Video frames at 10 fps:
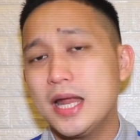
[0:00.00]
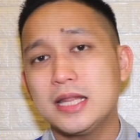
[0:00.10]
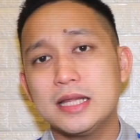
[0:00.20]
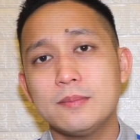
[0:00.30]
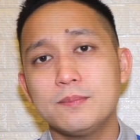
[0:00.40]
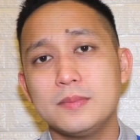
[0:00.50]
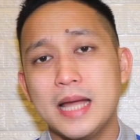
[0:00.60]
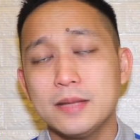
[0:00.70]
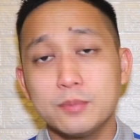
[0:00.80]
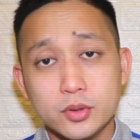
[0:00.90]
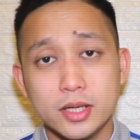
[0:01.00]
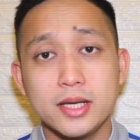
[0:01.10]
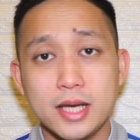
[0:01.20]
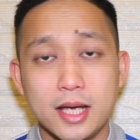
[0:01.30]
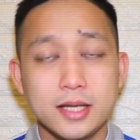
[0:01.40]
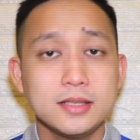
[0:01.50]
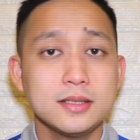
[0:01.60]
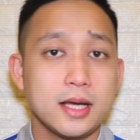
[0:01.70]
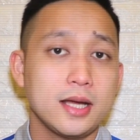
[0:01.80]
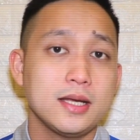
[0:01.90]
lahat ng lahat po ng 'yan
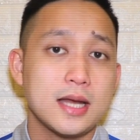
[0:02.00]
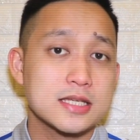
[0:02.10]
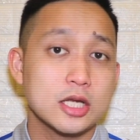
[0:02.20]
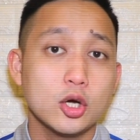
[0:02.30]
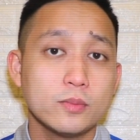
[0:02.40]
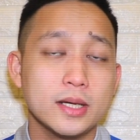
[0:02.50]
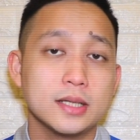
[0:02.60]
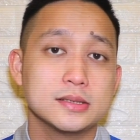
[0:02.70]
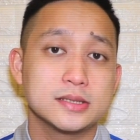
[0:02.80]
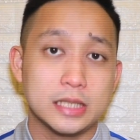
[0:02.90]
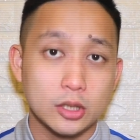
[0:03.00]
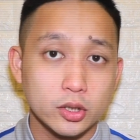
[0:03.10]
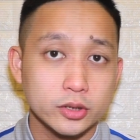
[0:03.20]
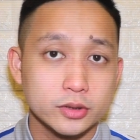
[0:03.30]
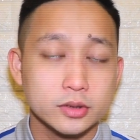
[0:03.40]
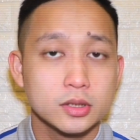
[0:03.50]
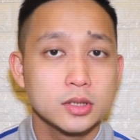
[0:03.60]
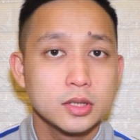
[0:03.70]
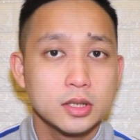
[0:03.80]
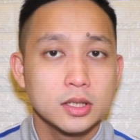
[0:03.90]
ay nasa loob ng salon.
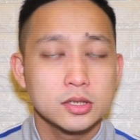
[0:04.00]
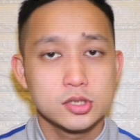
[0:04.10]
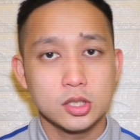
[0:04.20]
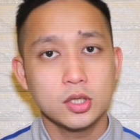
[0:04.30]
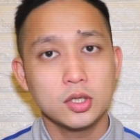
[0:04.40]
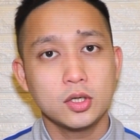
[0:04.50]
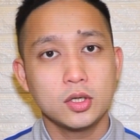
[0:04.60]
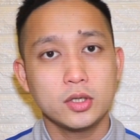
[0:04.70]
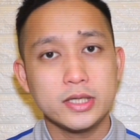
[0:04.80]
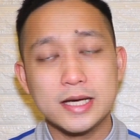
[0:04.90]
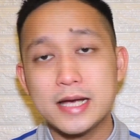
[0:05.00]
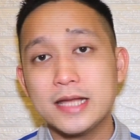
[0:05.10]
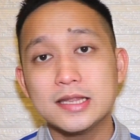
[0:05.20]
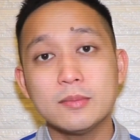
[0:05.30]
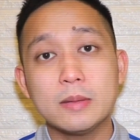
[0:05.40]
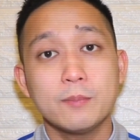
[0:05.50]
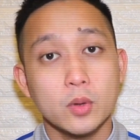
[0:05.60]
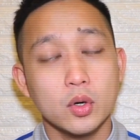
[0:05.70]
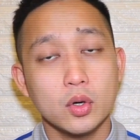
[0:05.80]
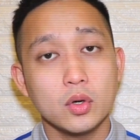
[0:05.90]
So iga-guide naman
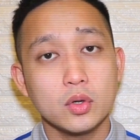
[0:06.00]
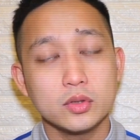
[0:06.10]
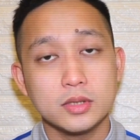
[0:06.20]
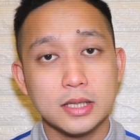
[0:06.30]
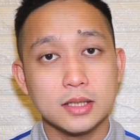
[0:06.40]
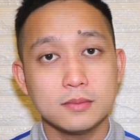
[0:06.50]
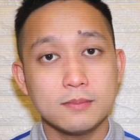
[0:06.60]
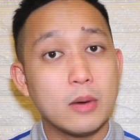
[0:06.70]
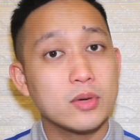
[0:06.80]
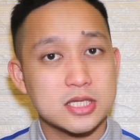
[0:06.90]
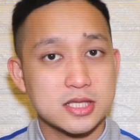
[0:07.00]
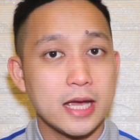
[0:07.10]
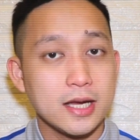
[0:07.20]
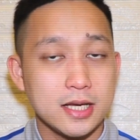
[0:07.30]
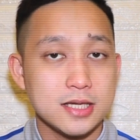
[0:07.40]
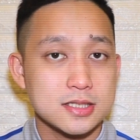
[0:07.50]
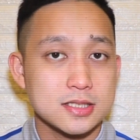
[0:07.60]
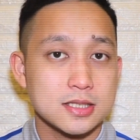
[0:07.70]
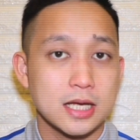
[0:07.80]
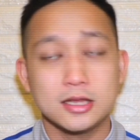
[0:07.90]
po ng bawat
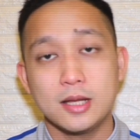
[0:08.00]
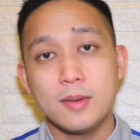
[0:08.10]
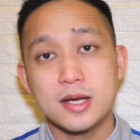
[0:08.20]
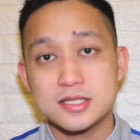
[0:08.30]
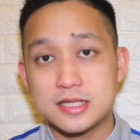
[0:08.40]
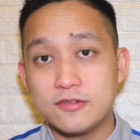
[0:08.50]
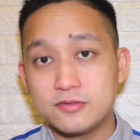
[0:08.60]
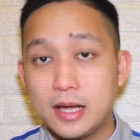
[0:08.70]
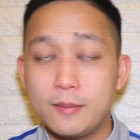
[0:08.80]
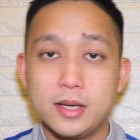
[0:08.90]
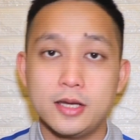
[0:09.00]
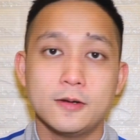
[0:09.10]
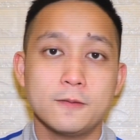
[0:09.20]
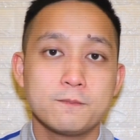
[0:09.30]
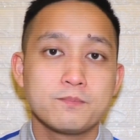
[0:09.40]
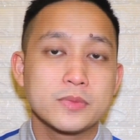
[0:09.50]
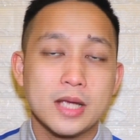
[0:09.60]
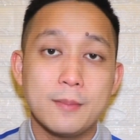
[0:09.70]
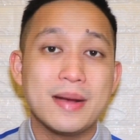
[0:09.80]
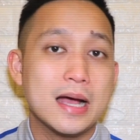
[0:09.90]
stylist at ng mga staff namin
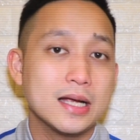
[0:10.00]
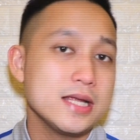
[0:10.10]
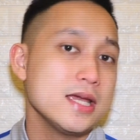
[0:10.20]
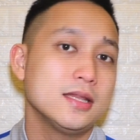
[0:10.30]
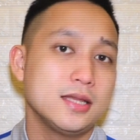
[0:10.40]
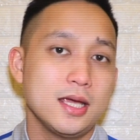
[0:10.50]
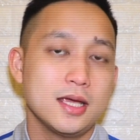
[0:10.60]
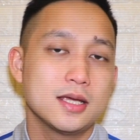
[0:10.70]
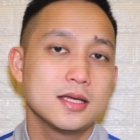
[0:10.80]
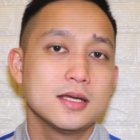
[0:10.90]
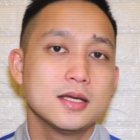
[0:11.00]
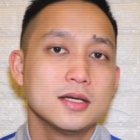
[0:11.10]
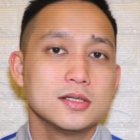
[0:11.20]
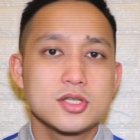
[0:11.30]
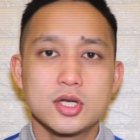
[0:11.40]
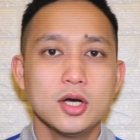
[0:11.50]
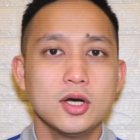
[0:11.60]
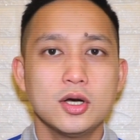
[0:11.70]
ang mga kliyente. So